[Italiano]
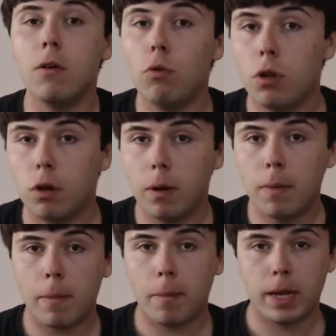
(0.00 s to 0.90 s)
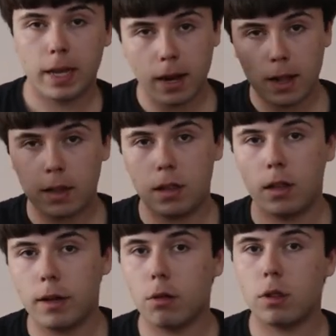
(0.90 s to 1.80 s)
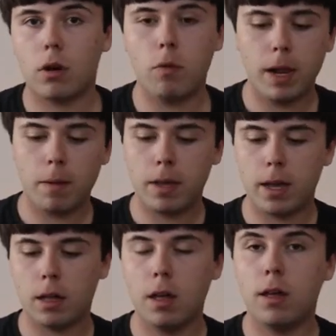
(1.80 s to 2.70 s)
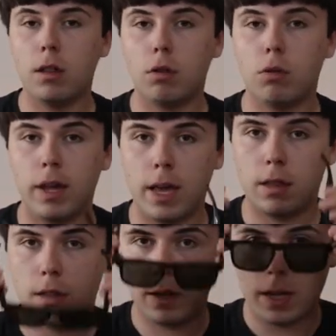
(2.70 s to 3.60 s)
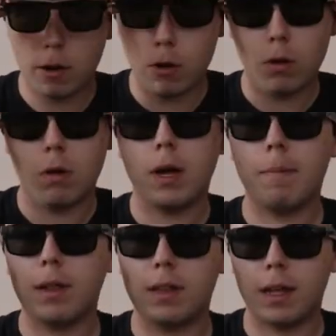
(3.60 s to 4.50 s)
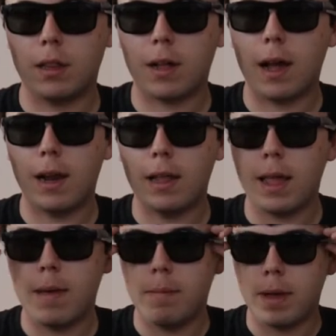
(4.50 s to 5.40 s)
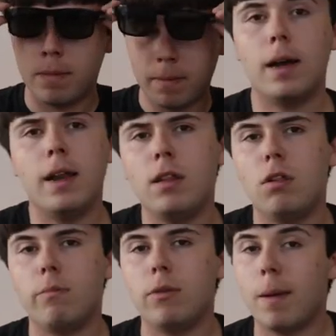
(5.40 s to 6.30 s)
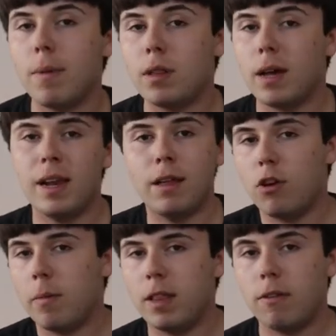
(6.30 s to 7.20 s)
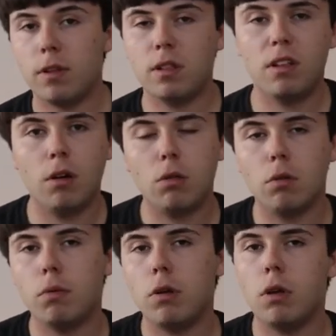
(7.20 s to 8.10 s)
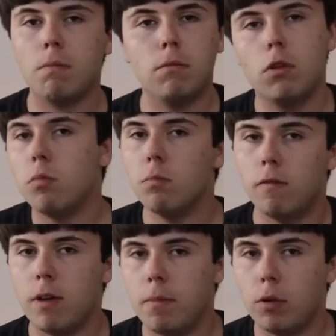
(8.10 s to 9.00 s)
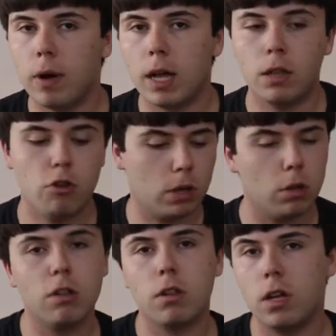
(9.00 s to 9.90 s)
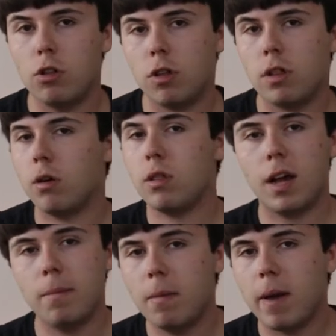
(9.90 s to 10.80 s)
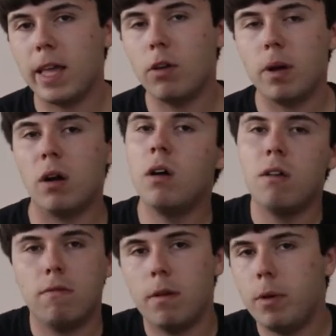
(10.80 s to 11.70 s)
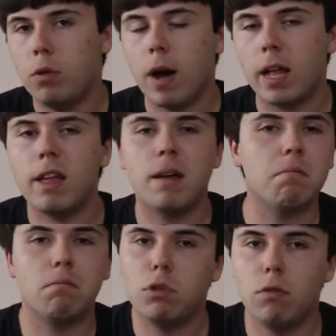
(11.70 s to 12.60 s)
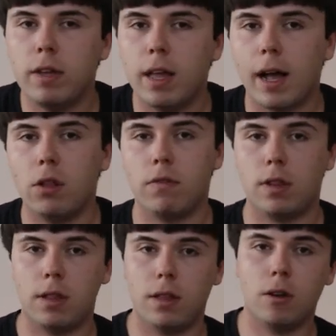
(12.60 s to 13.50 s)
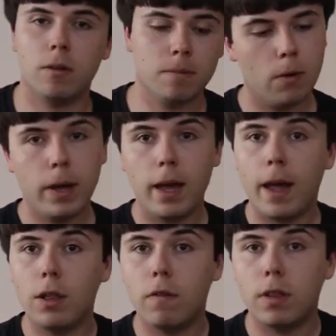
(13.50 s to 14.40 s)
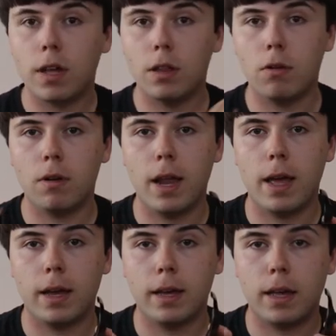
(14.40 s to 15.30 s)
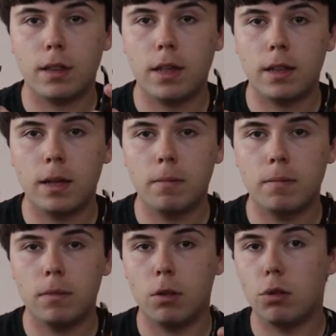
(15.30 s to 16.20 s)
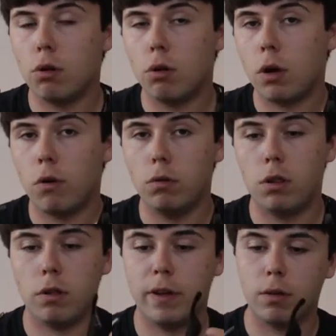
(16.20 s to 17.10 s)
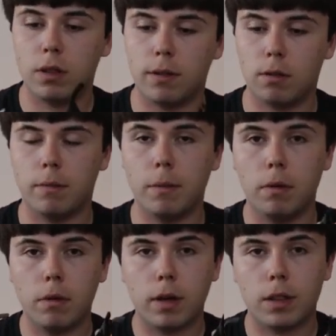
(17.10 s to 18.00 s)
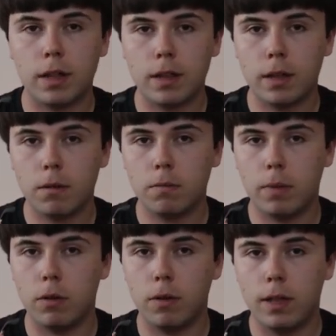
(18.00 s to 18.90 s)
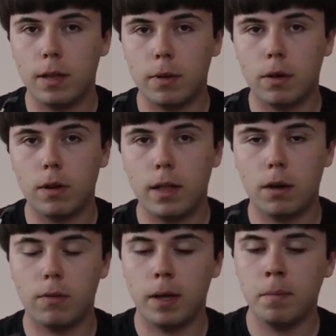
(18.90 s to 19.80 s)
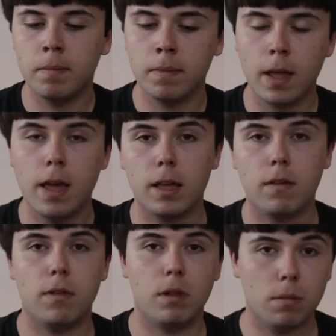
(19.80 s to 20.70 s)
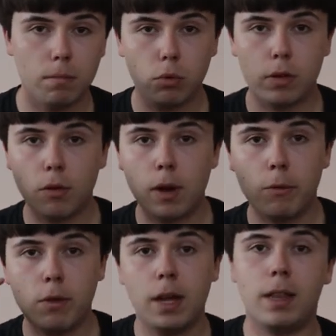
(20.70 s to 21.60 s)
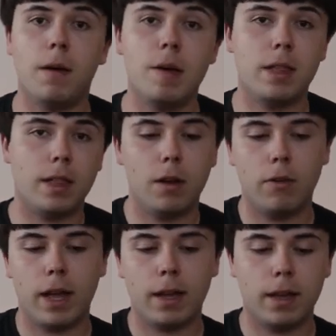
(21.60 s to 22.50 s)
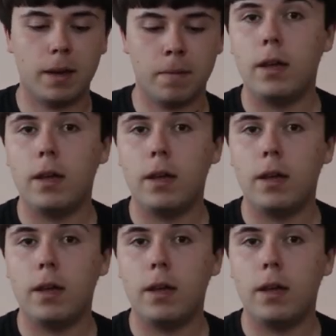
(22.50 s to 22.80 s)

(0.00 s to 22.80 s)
Unico problema per chi ha la testa grossa come la mia sono che stringono abbastanza alle tempie. All'inizio potrebbe essere leggermente fastidioso, poi dopo un po' vi abituate. Certo se non stringessero sarebbe meglio, però vi abituate, non vi daranno fastidio. Qui è dove stanno le cassette, non sono a conduzione ossea, sono proprio cassette, piccoline piccoline qui che vi buttano l'audio direttamente nelle orecchie.